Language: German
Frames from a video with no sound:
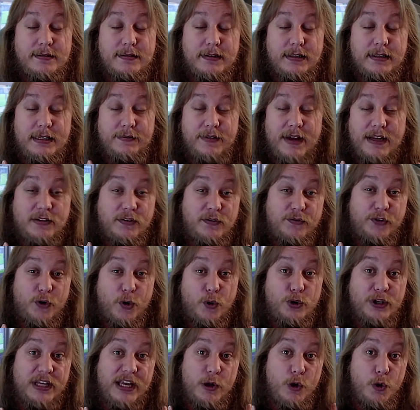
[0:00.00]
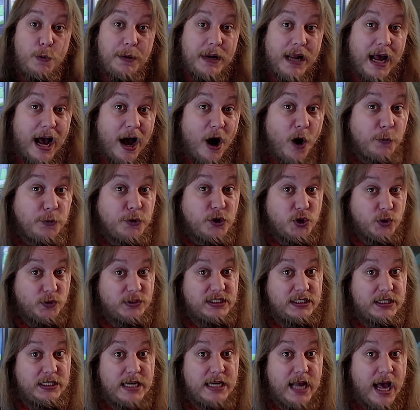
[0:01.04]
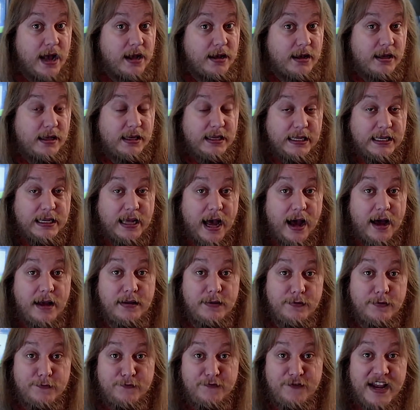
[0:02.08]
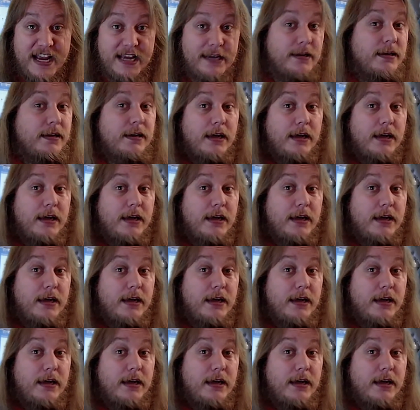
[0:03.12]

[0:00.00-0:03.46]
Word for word: ich wäre froh, die überhaupt schon zu knacken, egal wenn.